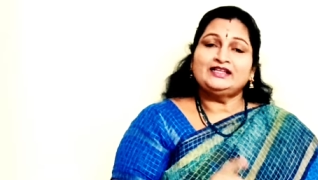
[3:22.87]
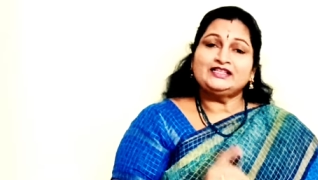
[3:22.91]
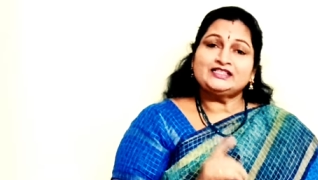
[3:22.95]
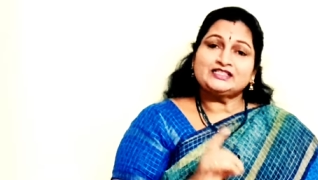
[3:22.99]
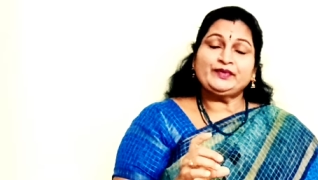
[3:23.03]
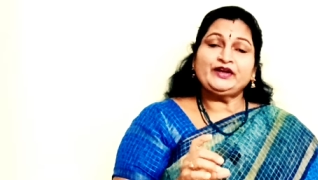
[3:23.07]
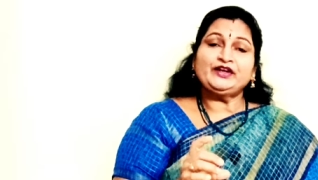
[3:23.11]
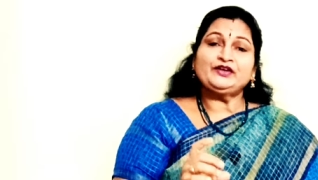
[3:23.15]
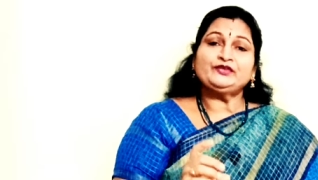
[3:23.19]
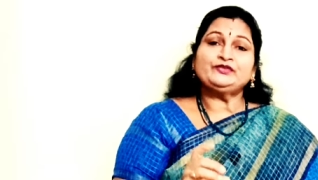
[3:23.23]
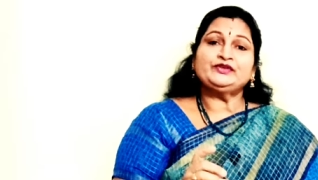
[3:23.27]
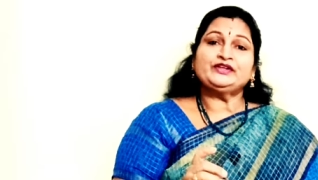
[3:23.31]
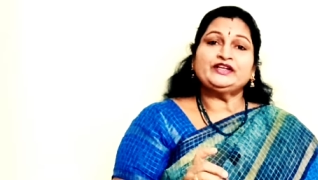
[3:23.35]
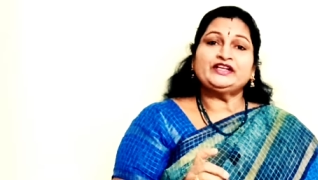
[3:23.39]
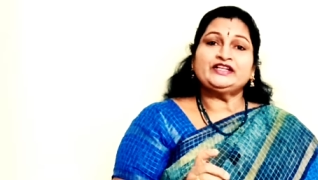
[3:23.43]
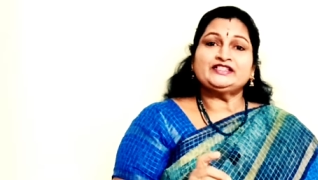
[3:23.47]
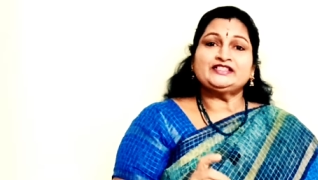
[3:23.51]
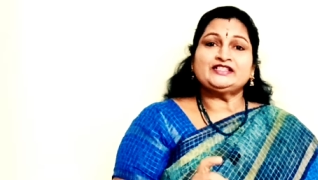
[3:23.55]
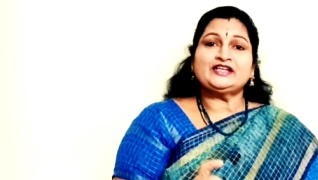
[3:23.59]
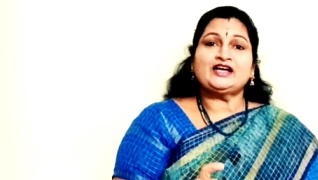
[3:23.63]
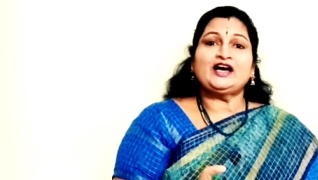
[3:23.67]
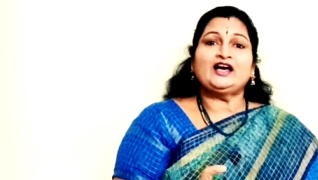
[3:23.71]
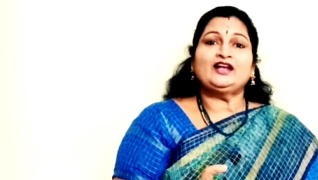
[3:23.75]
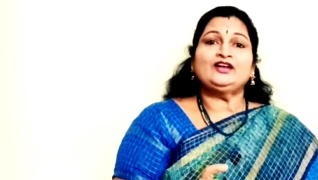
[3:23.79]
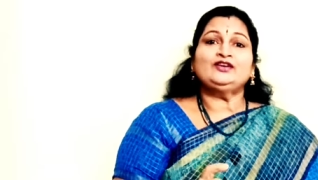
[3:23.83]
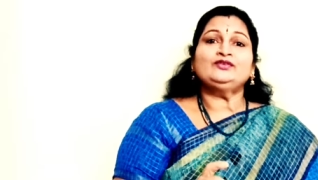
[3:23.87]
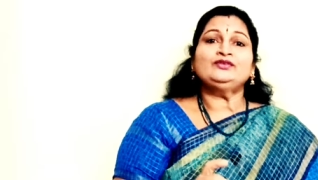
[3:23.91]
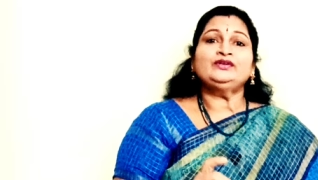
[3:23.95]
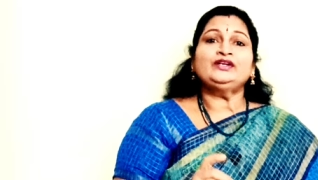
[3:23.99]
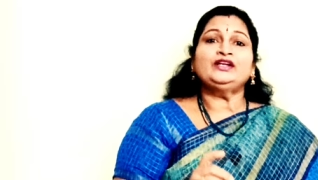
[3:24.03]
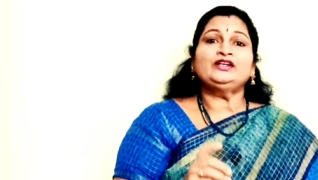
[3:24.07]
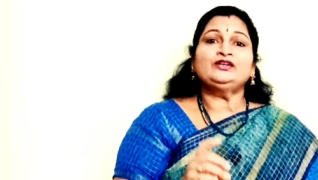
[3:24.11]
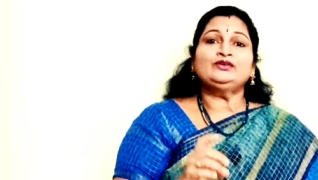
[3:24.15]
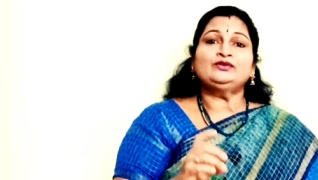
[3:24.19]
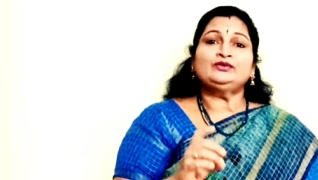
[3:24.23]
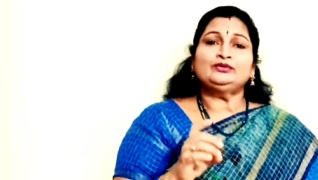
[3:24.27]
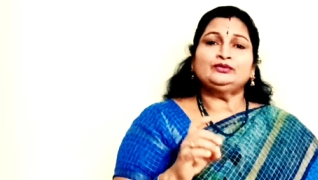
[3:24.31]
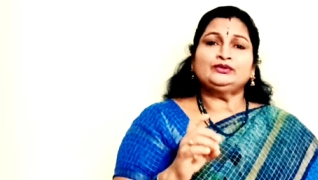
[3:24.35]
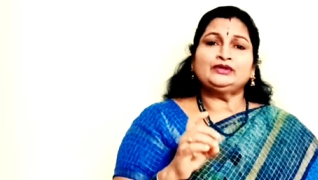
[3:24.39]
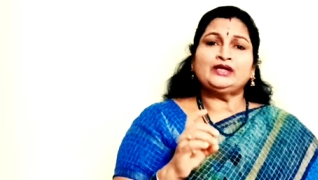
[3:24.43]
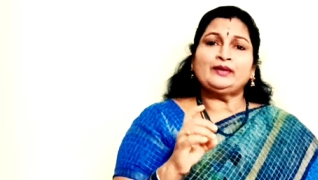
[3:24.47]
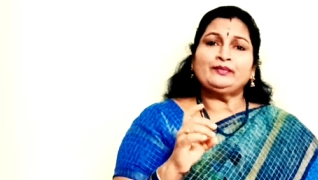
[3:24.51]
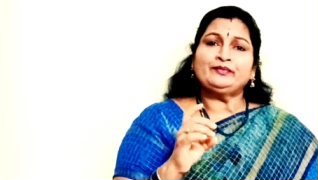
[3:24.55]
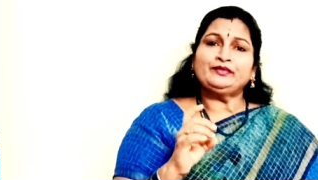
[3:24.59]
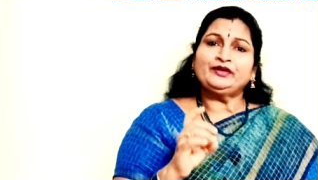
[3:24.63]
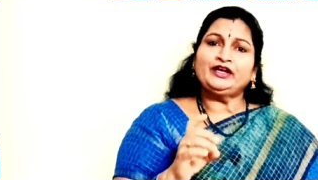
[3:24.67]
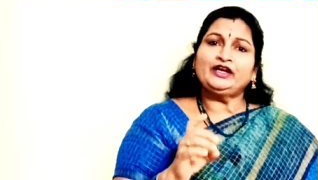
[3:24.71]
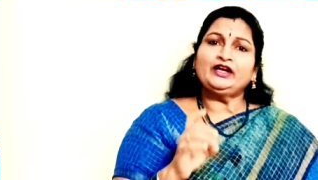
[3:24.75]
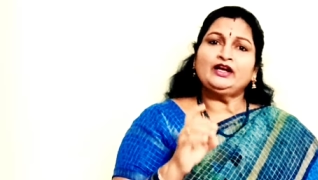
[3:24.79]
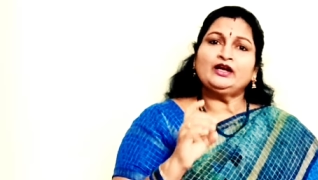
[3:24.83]
డిఫ్రే ఉంటే చాలు నేను
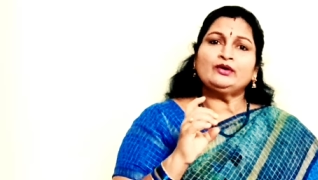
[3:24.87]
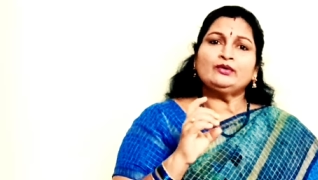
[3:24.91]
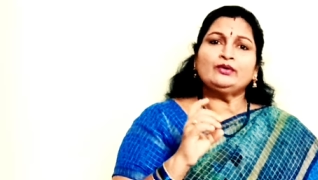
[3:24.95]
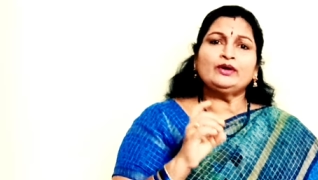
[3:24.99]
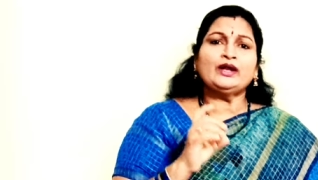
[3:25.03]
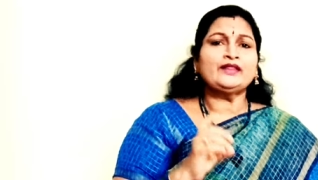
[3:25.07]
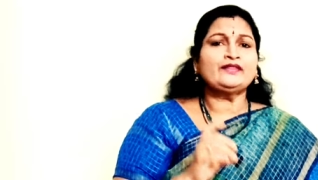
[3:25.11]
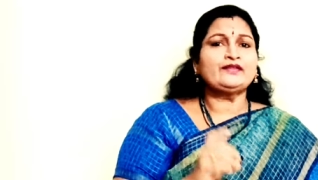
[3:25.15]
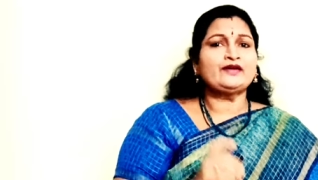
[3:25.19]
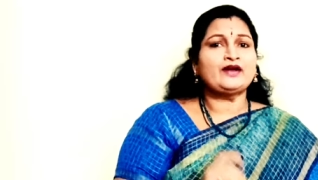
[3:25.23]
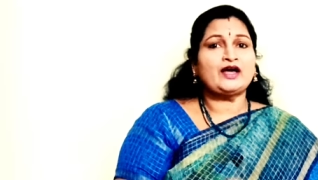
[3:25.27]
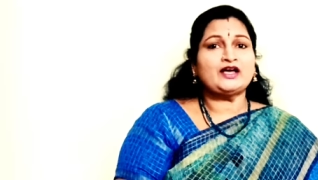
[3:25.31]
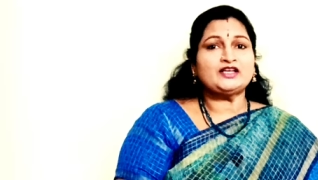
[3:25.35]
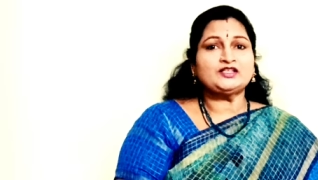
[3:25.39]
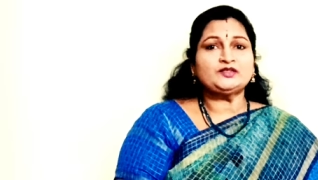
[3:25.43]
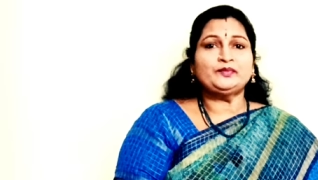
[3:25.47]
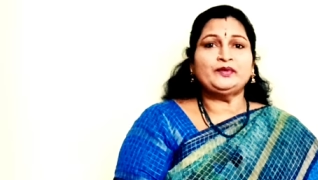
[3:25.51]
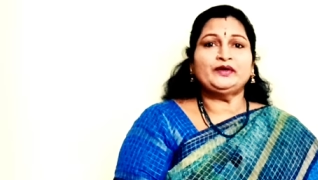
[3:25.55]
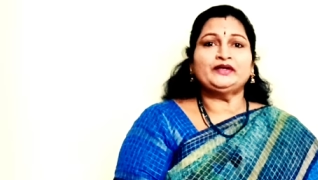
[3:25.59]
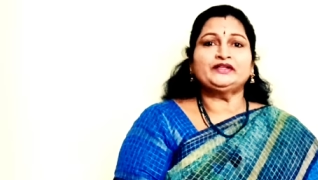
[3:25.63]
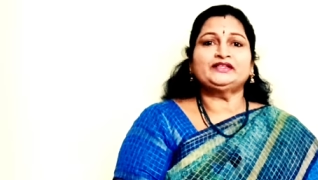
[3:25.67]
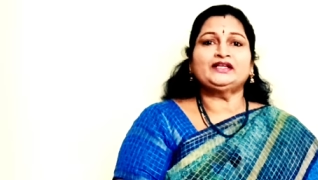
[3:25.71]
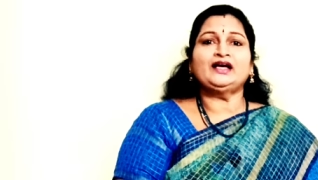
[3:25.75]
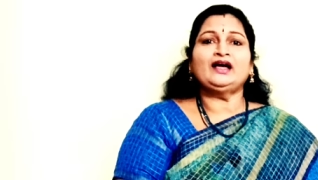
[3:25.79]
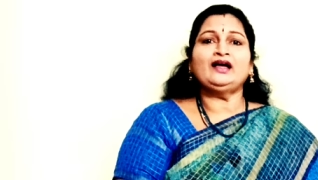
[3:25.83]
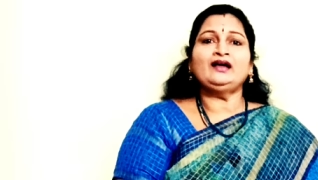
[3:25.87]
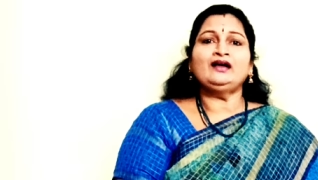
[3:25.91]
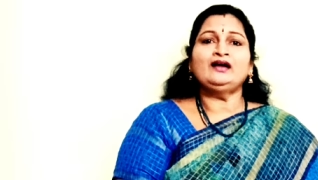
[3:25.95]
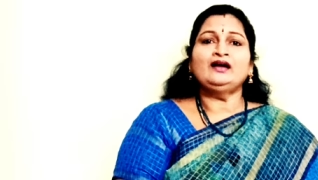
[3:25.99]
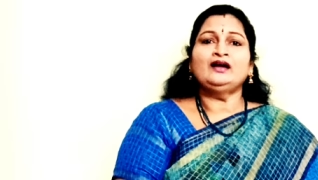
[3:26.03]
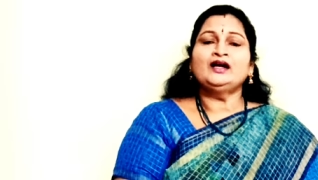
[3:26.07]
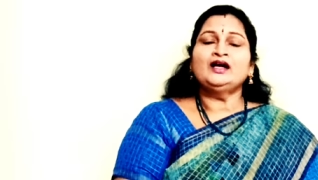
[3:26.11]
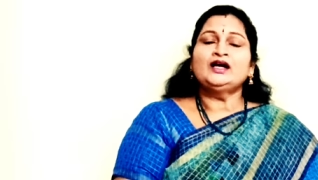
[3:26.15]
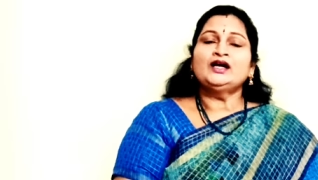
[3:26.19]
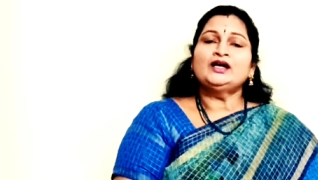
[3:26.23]
తమ్నేల్లో కూడా అది రాసి పెడతాను